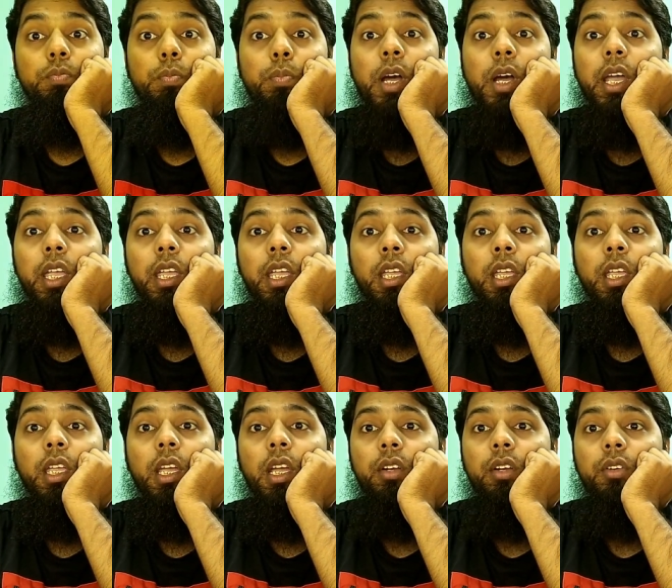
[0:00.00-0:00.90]
পাই
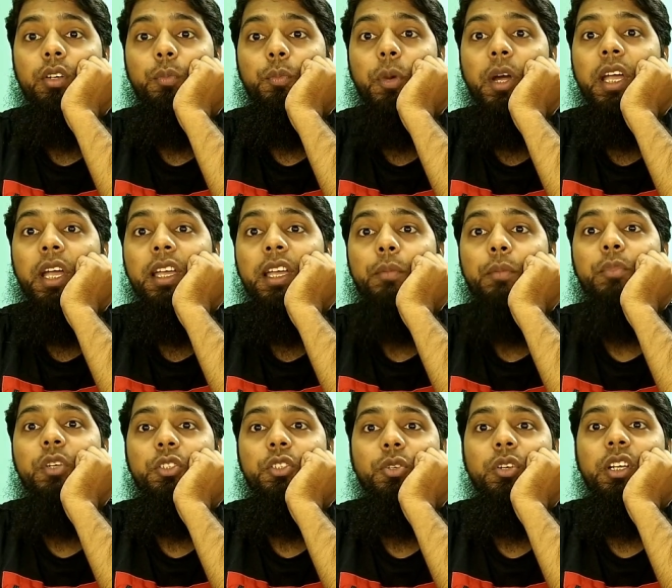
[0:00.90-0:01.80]
অ্যান্ড্রয়েড পাই
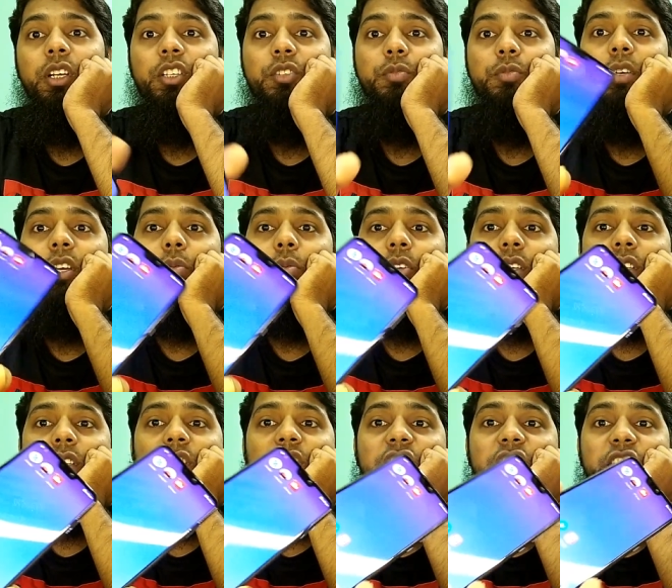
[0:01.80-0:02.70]
আপডেট চলে আসবে এবং
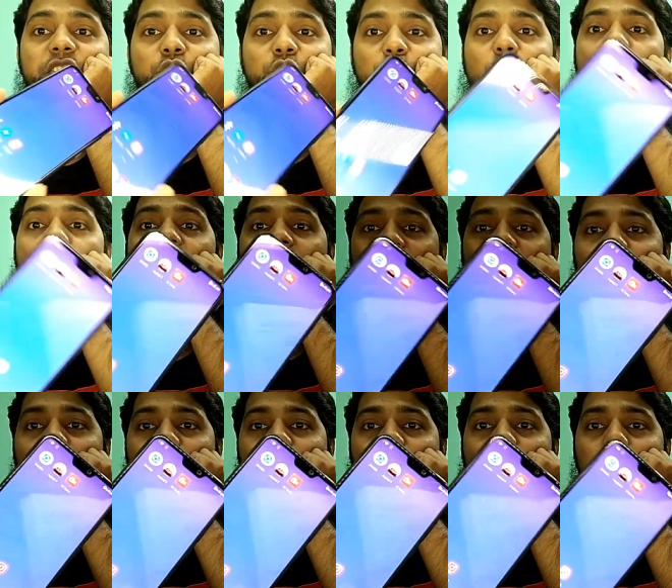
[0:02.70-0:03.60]
এটি স্টক
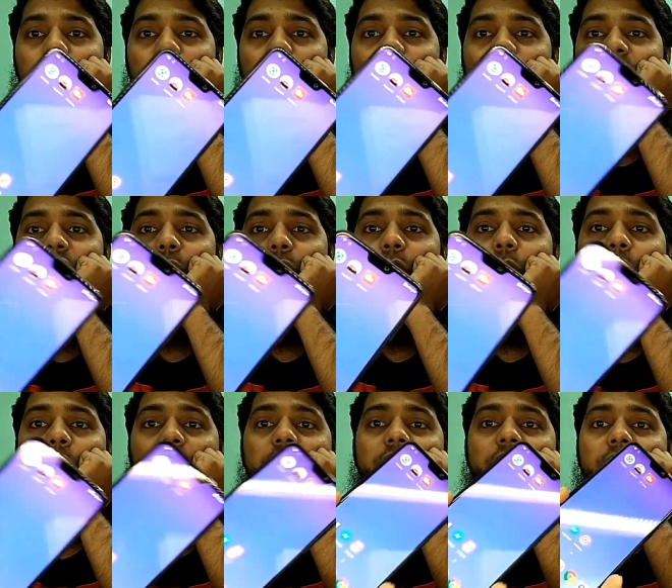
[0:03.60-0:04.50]
অ্যান্ড্রয়েড সবচেয়ে মজার
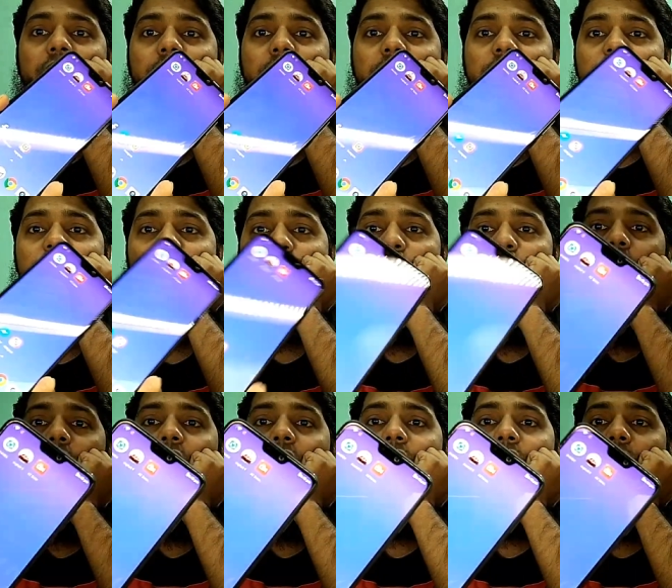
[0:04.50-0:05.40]
ব্যাপার যে এটি
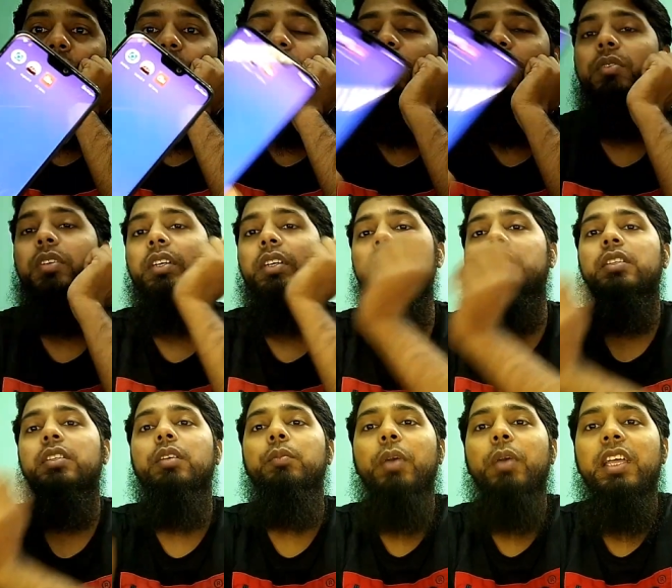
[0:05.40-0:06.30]
স্টক অ্যান্ড্রয়েড এবং
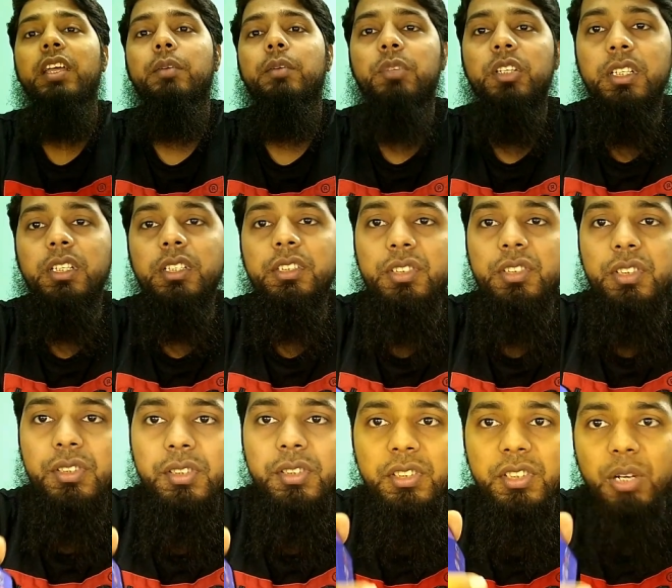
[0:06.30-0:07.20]
এটাতে পাই আপডেট
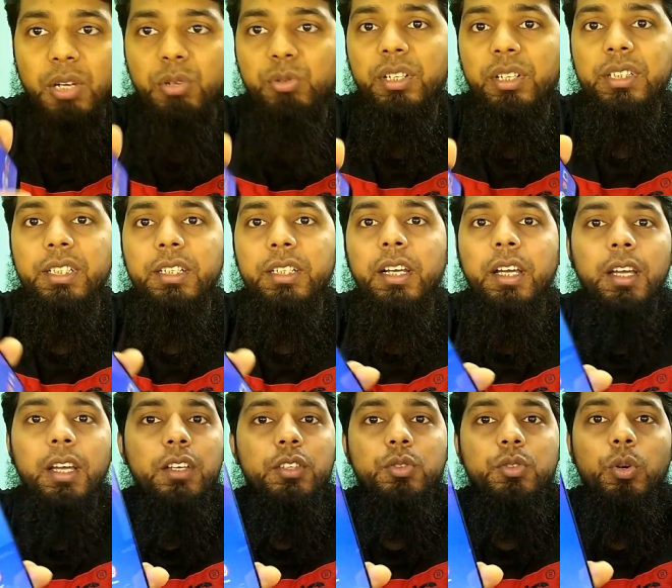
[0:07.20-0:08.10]
আসতেছে জানুয়ারিতে
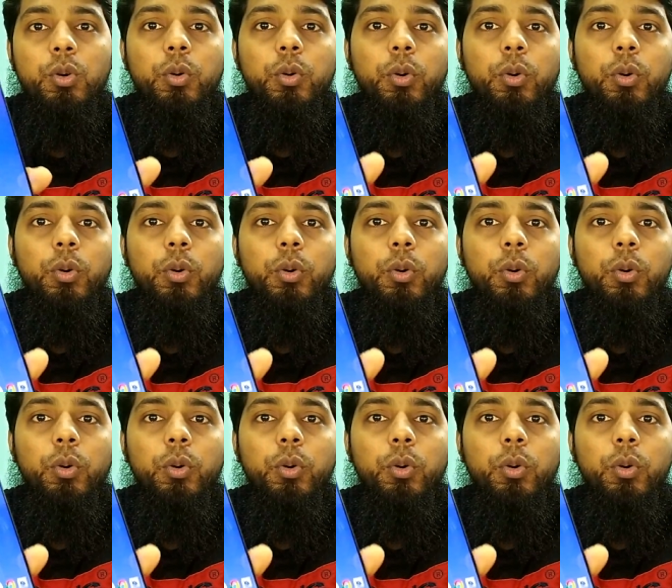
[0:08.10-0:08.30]
সো